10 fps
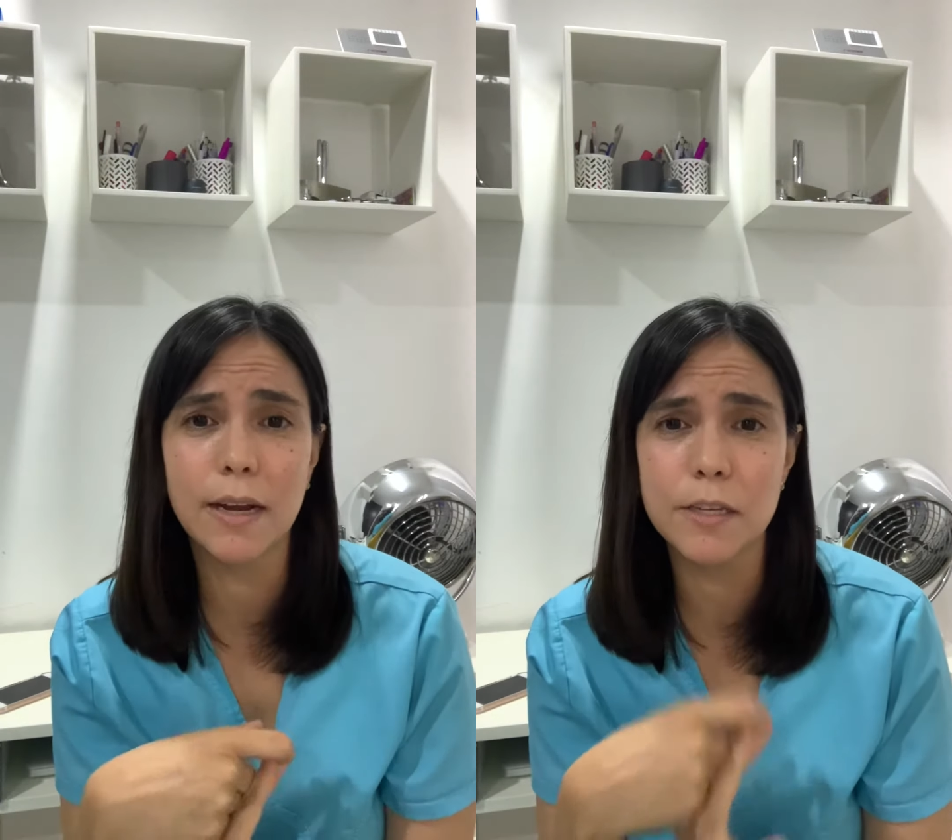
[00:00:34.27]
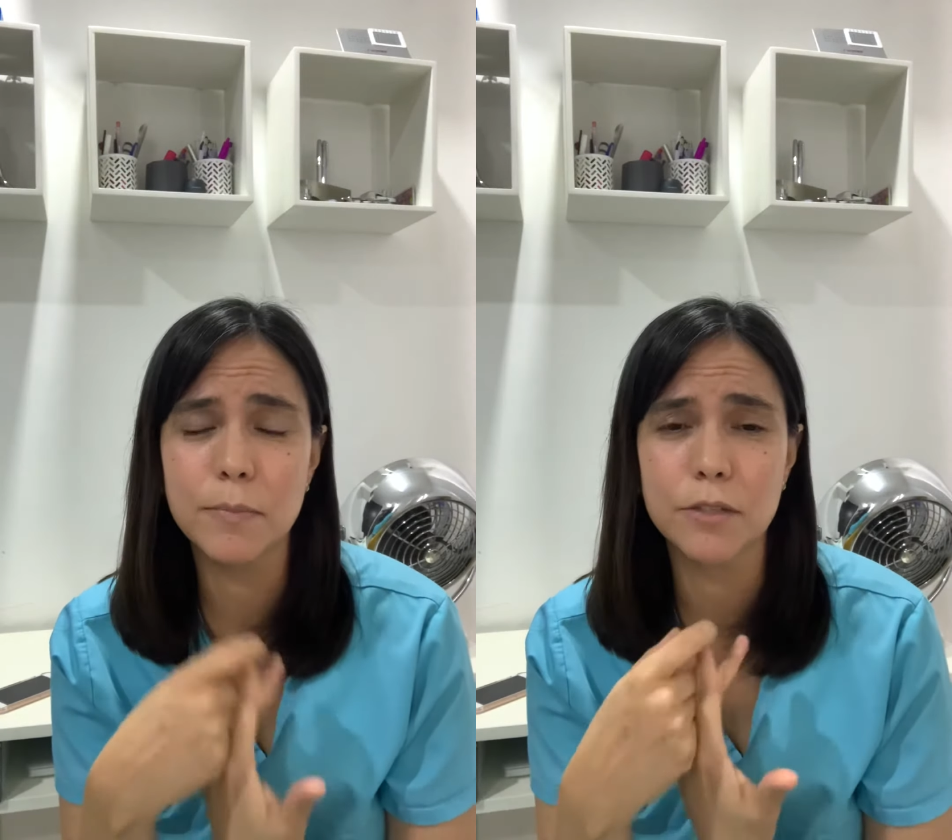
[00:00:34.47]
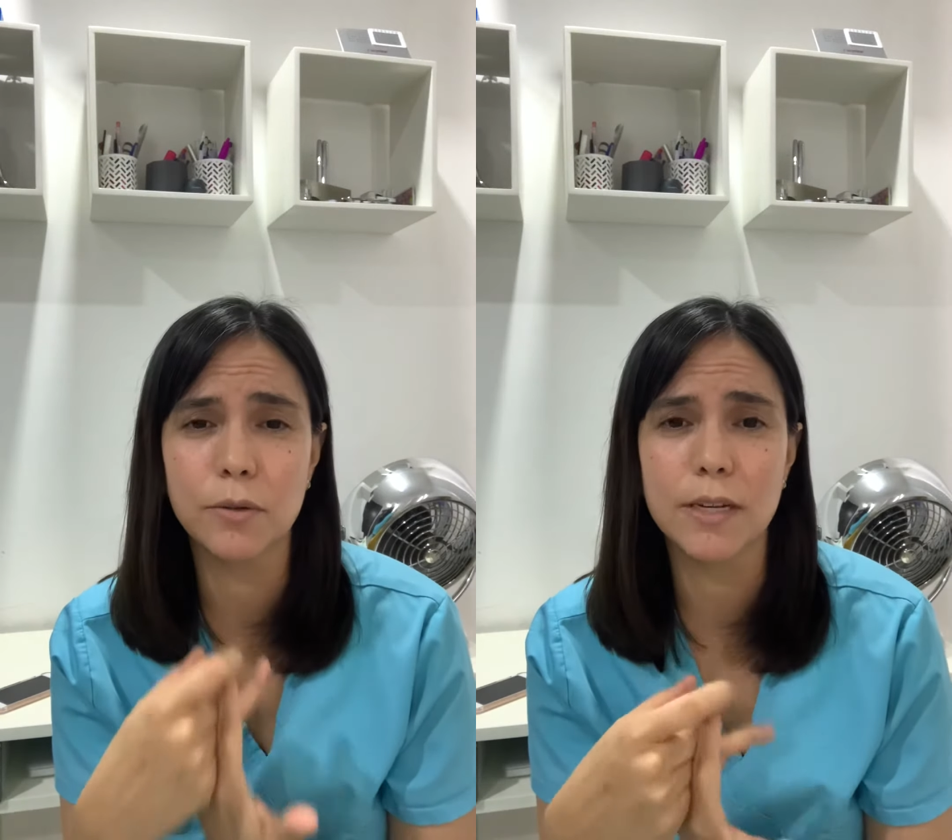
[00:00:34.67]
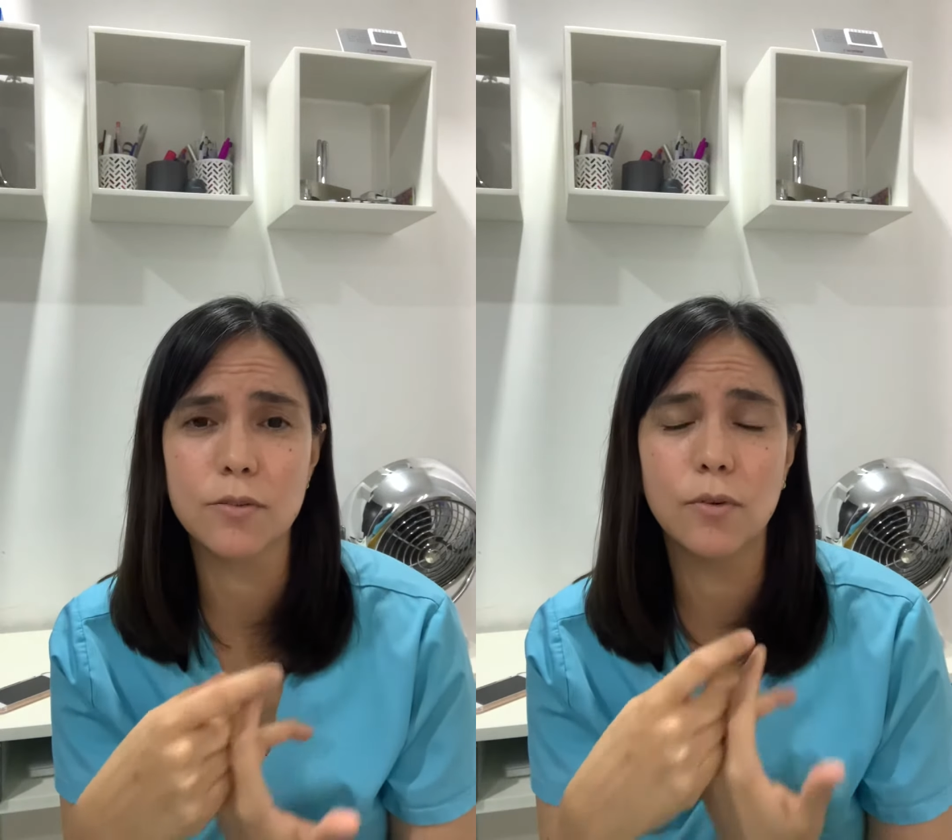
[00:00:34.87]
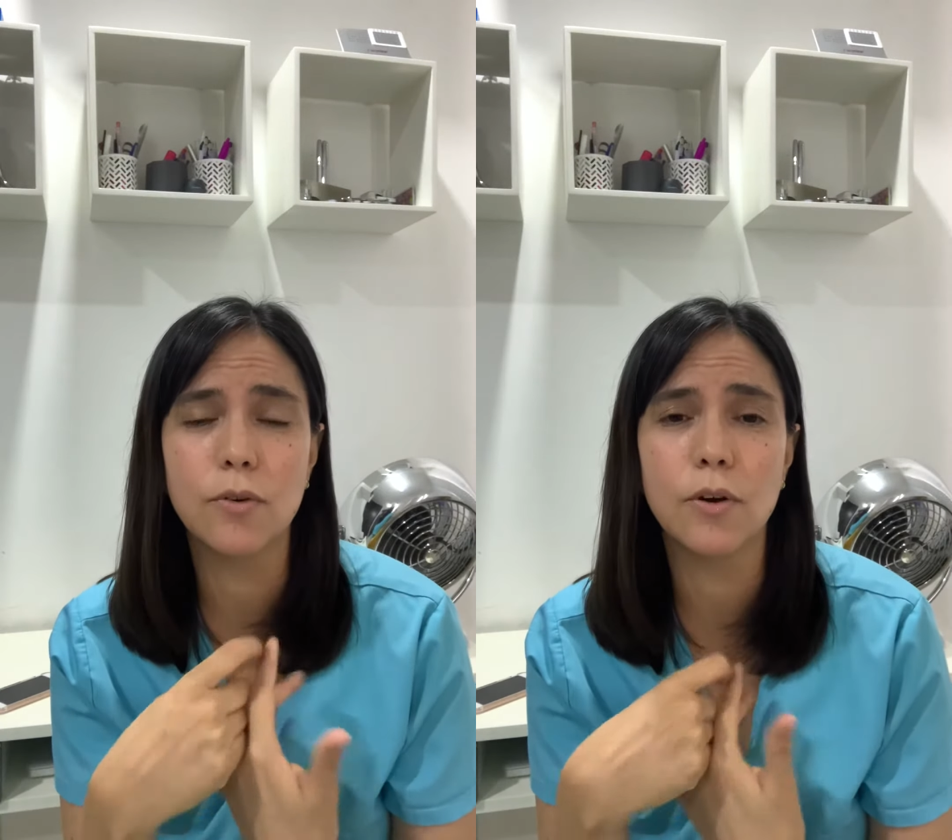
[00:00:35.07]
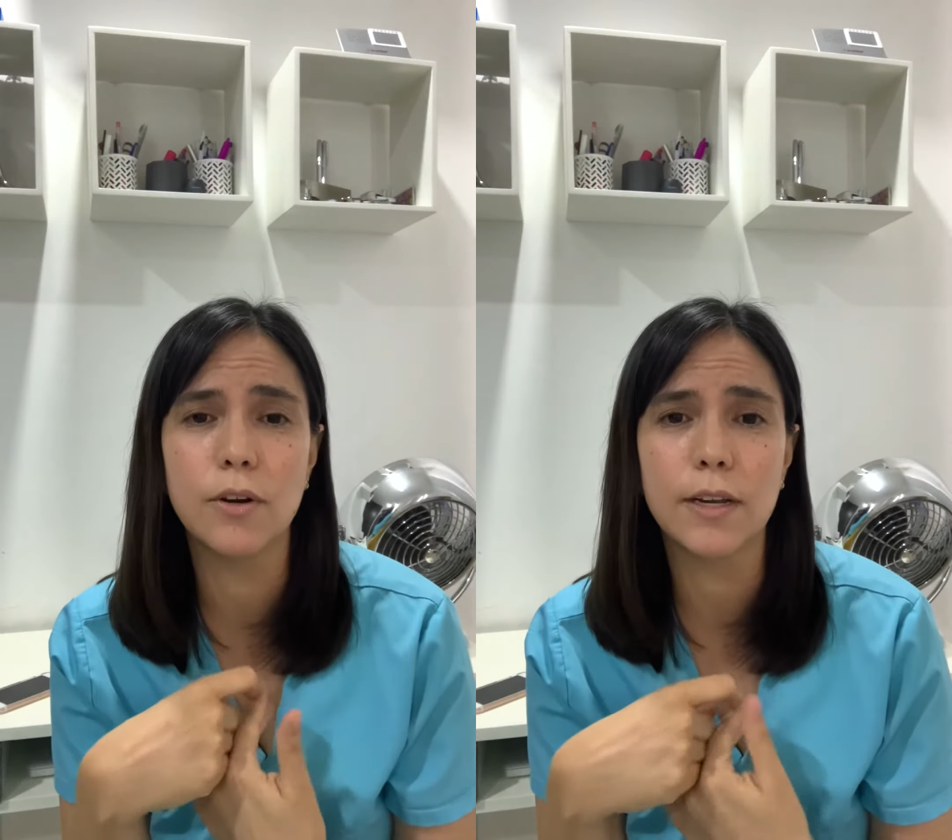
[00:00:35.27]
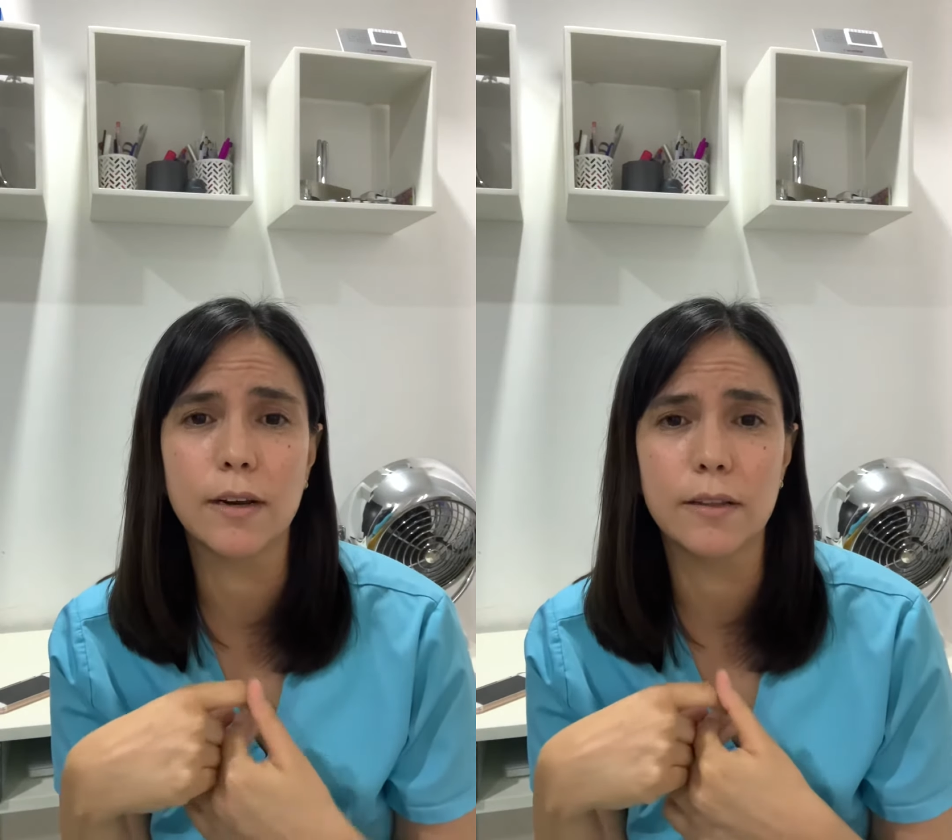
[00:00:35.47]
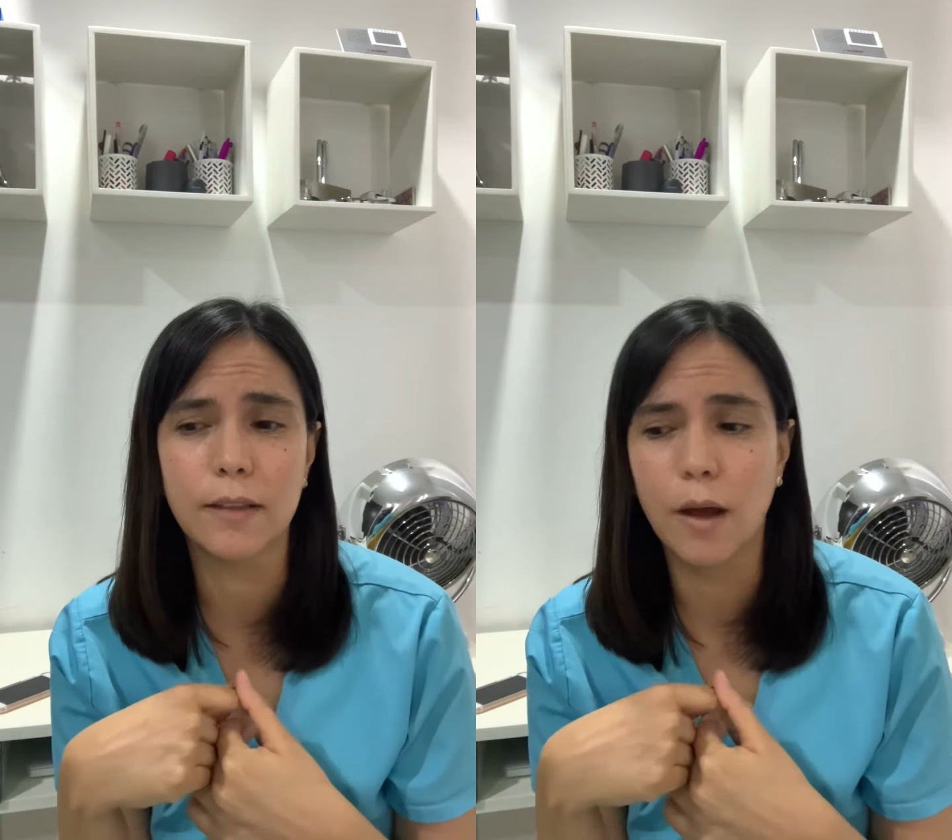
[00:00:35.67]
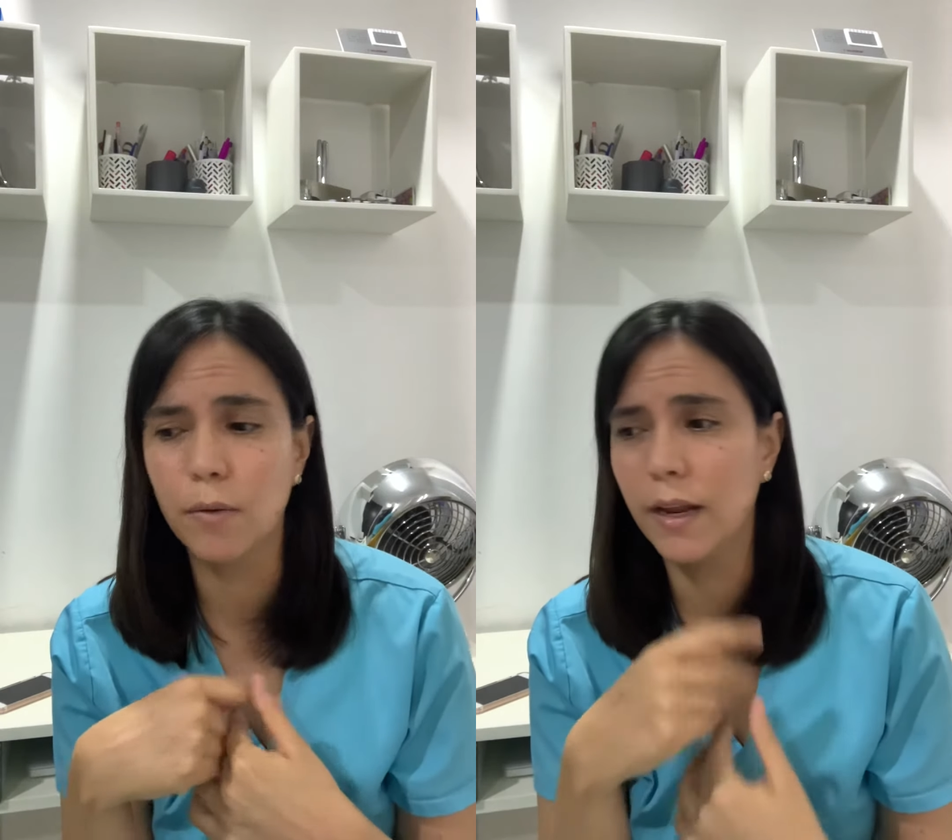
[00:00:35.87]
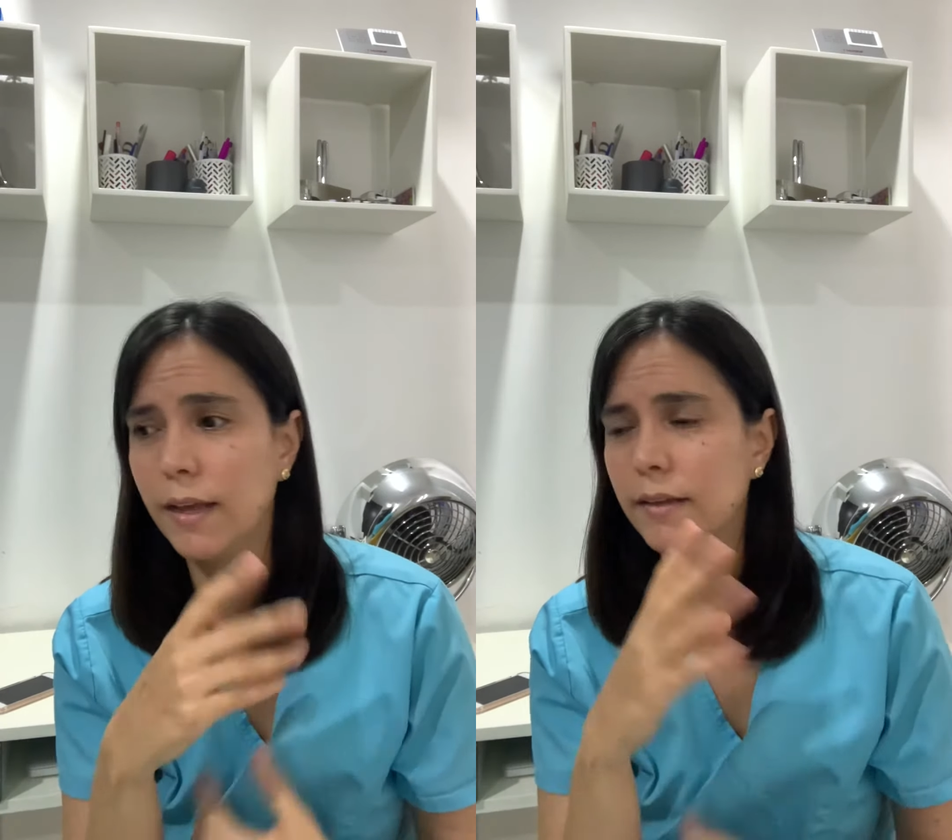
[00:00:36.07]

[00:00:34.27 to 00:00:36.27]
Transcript: las personas con colon irritable